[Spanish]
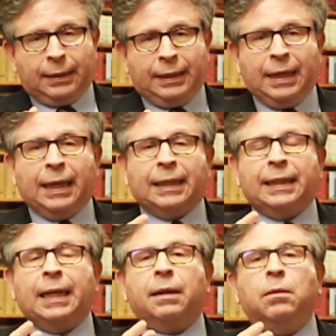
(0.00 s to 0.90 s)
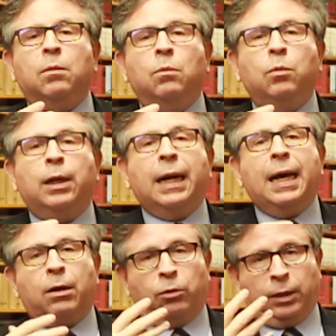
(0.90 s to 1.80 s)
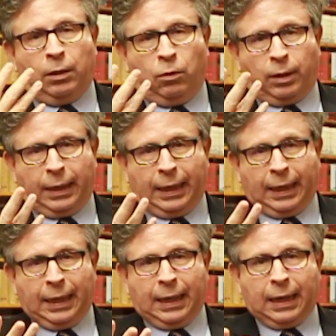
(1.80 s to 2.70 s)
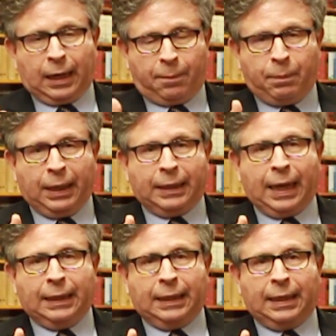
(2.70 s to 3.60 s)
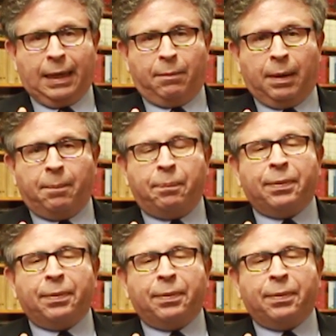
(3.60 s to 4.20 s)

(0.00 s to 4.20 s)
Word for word: tienen que ser muy claros en lo que respecta a este tema.